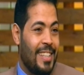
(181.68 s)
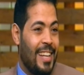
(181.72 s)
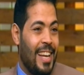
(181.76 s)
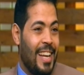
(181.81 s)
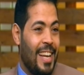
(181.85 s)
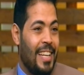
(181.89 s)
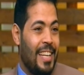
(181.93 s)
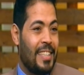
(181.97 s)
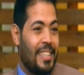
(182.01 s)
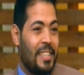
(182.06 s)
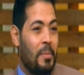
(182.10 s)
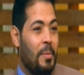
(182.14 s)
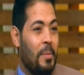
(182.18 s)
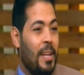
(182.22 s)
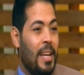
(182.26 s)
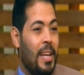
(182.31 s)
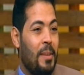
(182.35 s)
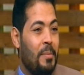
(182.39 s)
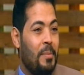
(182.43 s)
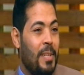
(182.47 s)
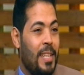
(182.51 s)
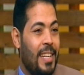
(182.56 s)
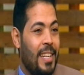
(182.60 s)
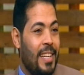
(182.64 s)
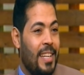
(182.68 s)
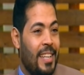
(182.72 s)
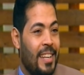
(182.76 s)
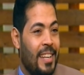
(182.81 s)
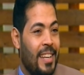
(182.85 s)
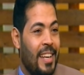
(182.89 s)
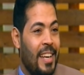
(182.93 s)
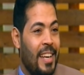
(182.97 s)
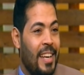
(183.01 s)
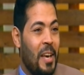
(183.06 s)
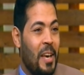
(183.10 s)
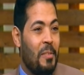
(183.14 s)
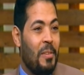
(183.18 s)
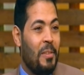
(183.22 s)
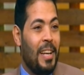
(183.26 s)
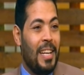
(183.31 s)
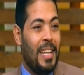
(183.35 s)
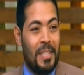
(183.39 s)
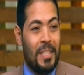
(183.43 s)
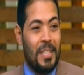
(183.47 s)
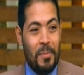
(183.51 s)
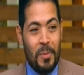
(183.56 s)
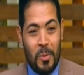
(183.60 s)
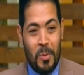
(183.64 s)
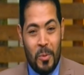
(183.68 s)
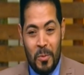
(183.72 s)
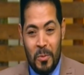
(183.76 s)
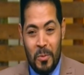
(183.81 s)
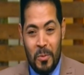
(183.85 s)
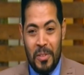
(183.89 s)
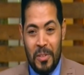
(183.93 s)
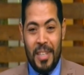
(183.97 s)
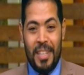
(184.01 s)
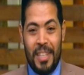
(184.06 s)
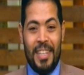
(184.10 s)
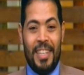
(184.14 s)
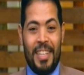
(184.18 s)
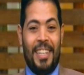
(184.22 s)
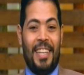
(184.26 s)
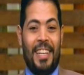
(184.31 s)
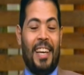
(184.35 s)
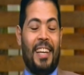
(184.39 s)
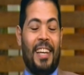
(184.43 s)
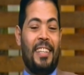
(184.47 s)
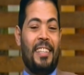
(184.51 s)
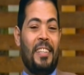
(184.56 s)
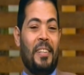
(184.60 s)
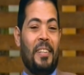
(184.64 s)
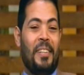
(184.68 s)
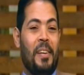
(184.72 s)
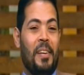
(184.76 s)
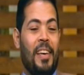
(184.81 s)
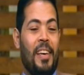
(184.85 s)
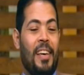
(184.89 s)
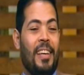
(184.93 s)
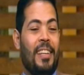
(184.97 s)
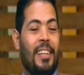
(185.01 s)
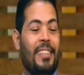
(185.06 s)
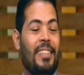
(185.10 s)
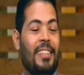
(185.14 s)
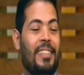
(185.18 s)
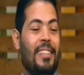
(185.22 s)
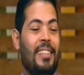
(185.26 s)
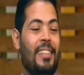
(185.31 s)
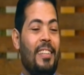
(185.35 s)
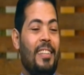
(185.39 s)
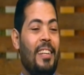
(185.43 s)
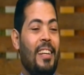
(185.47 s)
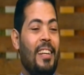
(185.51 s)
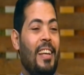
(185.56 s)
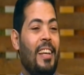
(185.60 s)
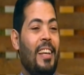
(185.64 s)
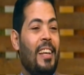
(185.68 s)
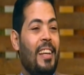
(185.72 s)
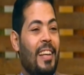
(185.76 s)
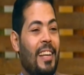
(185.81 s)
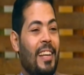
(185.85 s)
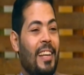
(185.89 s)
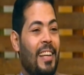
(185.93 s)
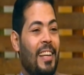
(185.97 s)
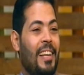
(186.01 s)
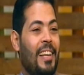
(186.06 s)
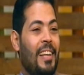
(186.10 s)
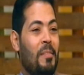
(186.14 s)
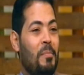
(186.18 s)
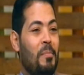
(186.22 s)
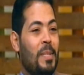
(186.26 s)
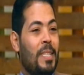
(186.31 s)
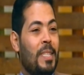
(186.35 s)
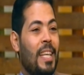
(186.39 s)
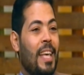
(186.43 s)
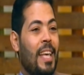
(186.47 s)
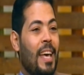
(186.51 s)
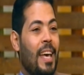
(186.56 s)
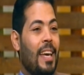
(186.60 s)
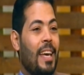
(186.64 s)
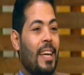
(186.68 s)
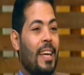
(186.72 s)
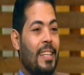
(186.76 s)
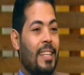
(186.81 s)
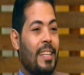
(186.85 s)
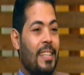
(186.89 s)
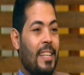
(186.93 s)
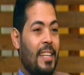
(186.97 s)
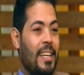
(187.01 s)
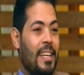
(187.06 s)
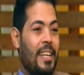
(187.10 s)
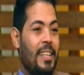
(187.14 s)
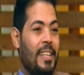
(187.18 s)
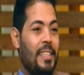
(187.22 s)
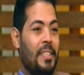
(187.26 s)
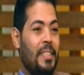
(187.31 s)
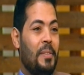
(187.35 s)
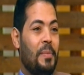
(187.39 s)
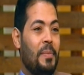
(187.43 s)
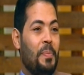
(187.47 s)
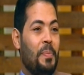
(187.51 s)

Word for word: ترجع لك طب انا اعمل ايه؟ فلازم يكون في يعني تديني المساحه كده يعني طب